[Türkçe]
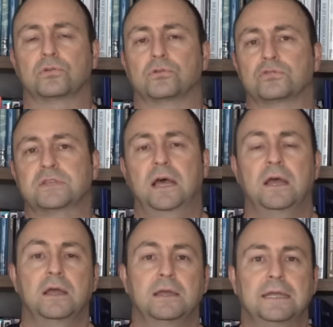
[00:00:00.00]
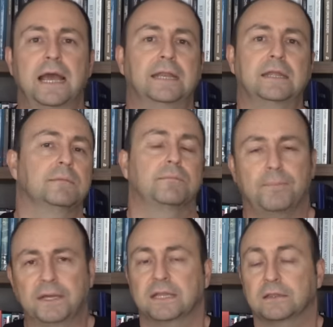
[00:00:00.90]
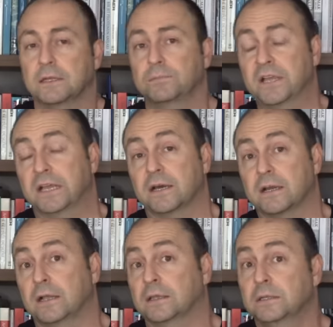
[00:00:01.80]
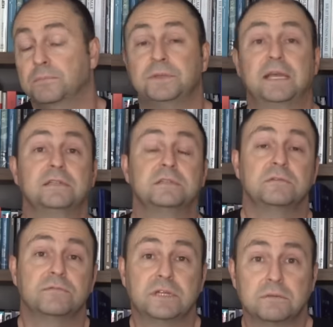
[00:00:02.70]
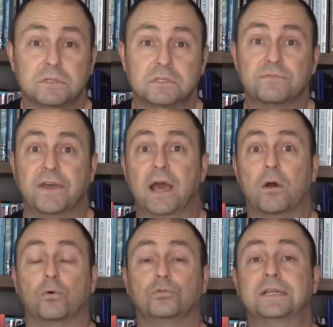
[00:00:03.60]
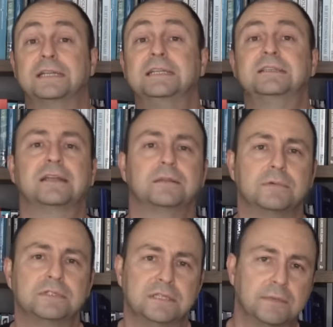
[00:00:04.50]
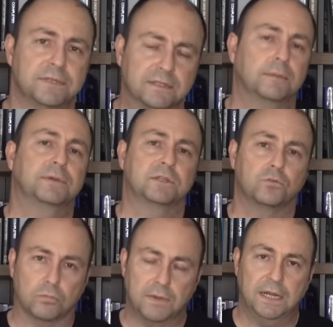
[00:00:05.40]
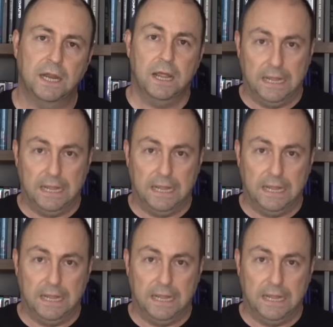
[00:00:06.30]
olursa yani paketlenip tekrar alınıp yenisinin verilmesi veya onların giderilmesi gibi de tabii ki normal